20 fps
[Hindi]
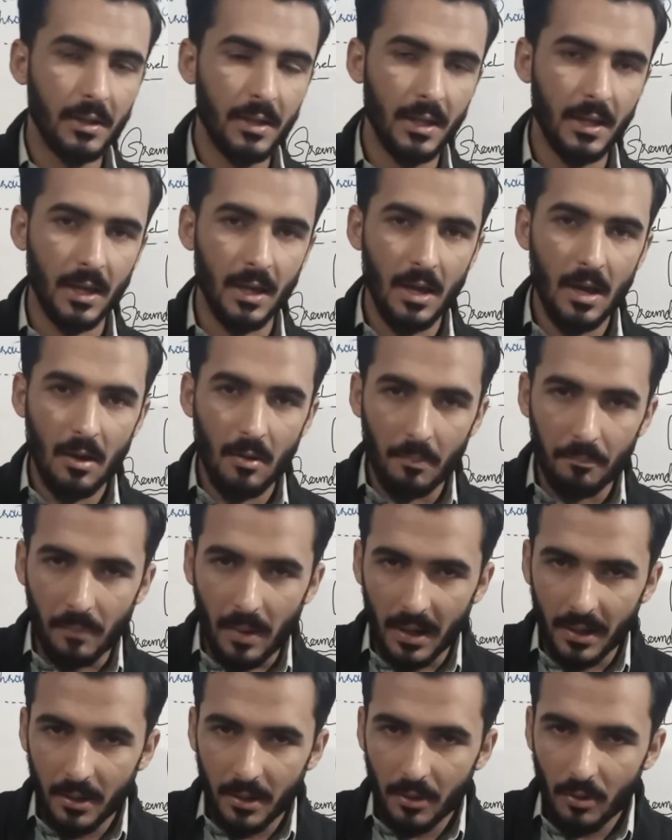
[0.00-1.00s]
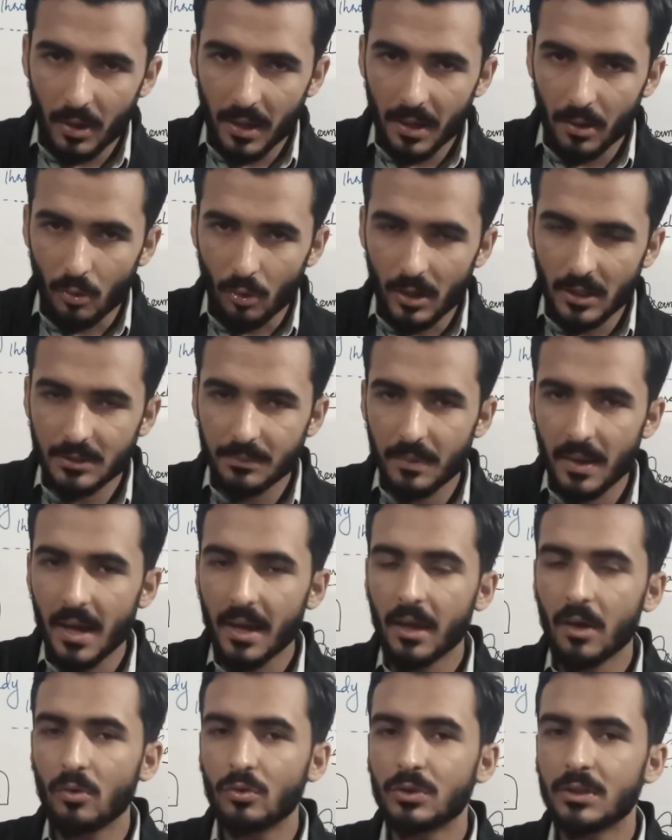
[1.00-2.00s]
ठीक है पार्टी को ये नॉलेज में
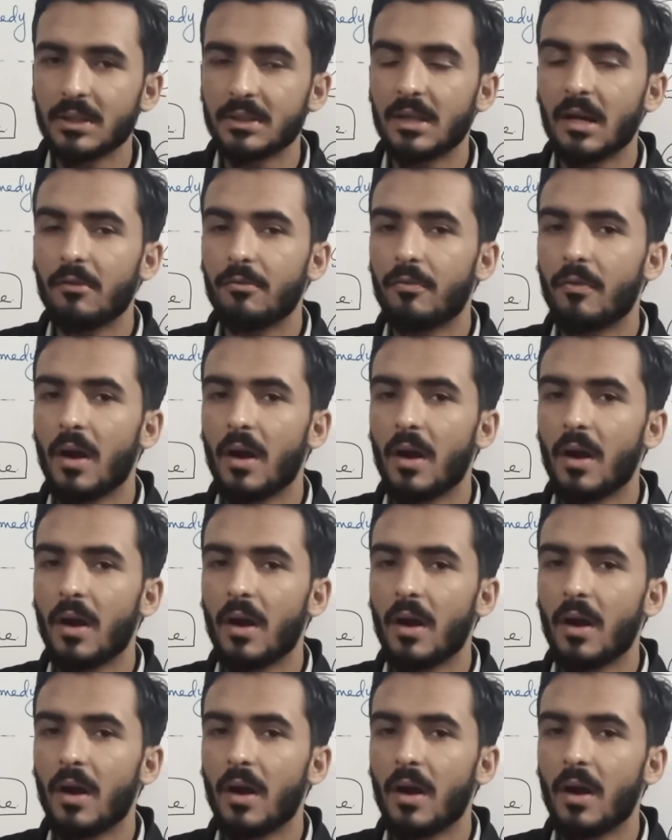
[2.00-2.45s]
आया कि उसके साथ